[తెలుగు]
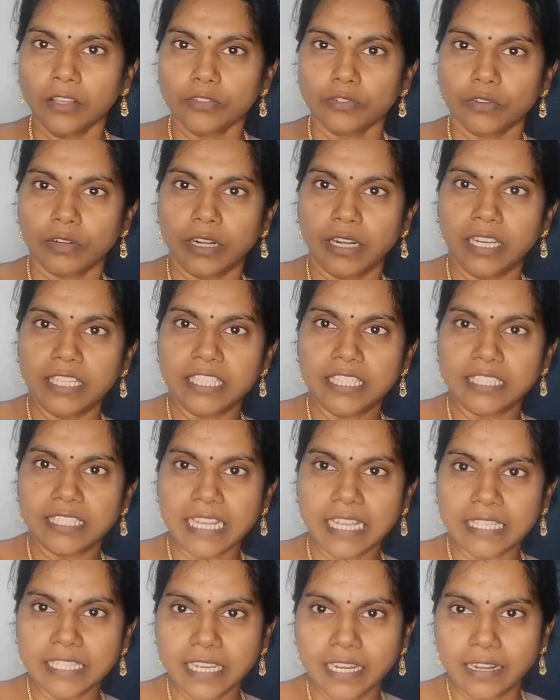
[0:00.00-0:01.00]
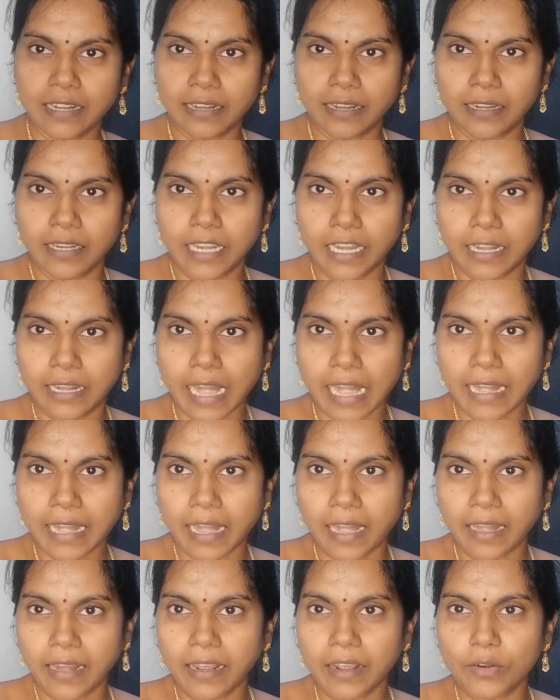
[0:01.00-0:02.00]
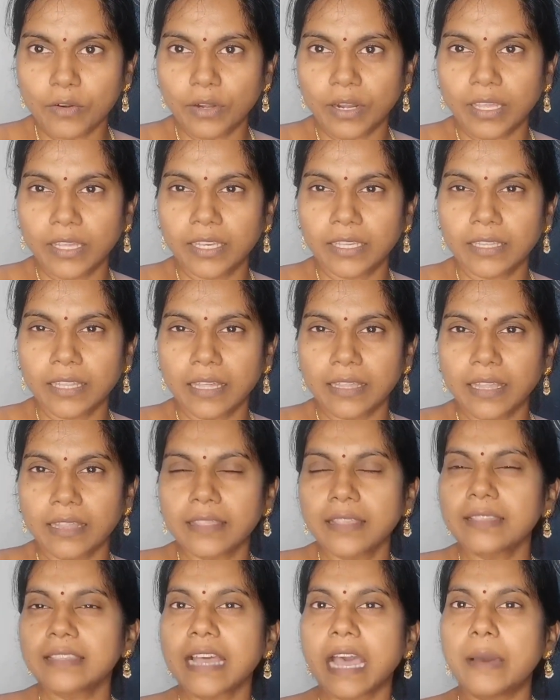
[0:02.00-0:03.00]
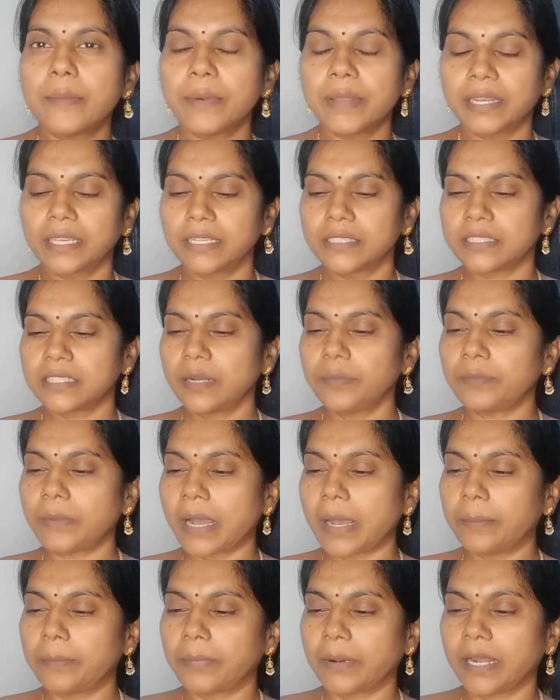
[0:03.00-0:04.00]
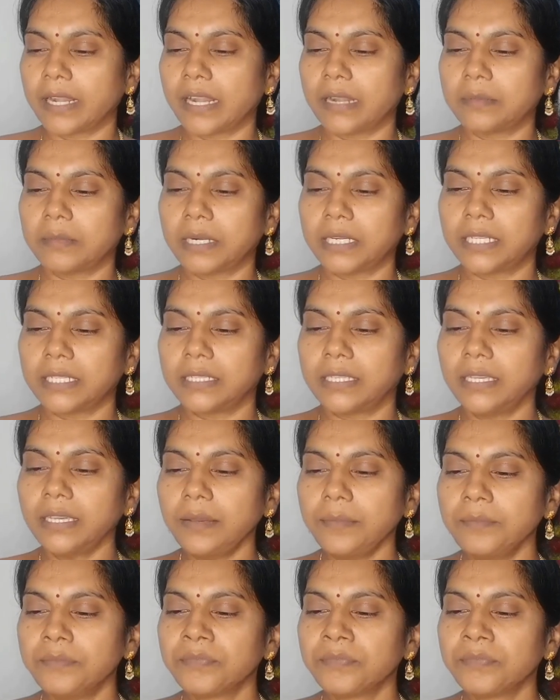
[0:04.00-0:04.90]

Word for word: చూడండి చాలా చాలా నల్ల నల్లగా ఉన్నాయి కదా అదంతా తామర గింజలు పాప్కార్న్ అనమాట ఇది